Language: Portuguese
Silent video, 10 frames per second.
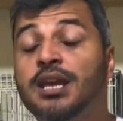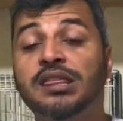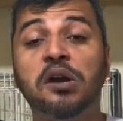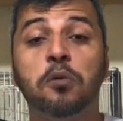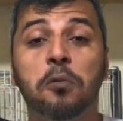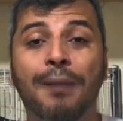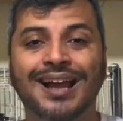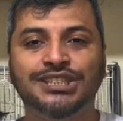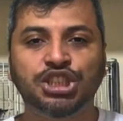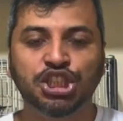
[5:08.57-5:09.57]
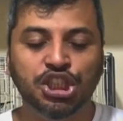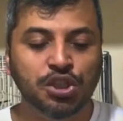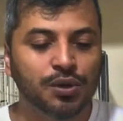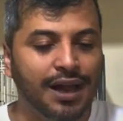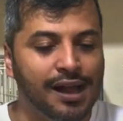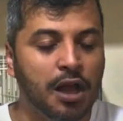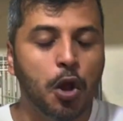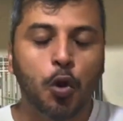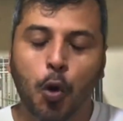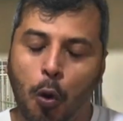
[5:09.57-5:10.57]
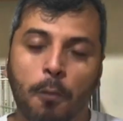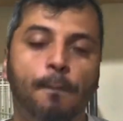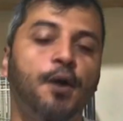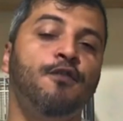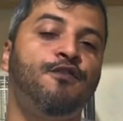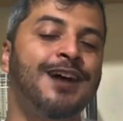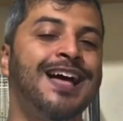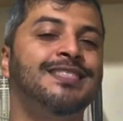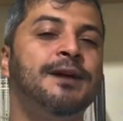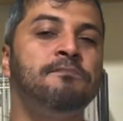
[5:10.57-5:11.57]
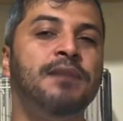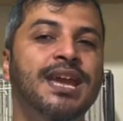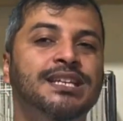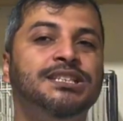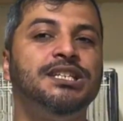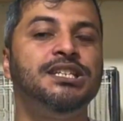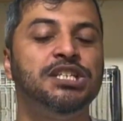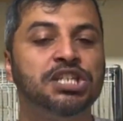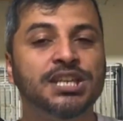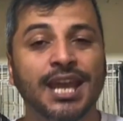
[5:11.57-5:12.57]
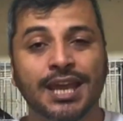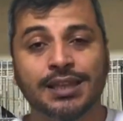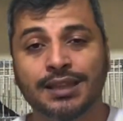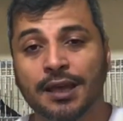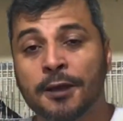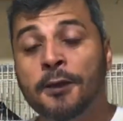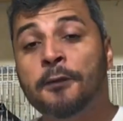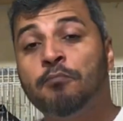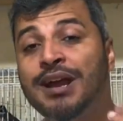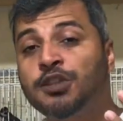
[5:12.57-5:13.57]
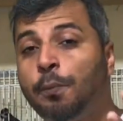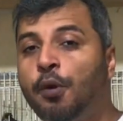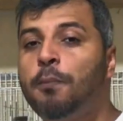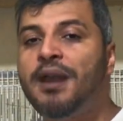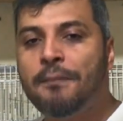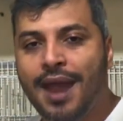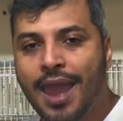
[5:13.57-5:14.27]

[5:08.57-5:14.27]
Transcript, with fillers: Então, o matinho, cara, comprovadamente esquenta. Mas o problema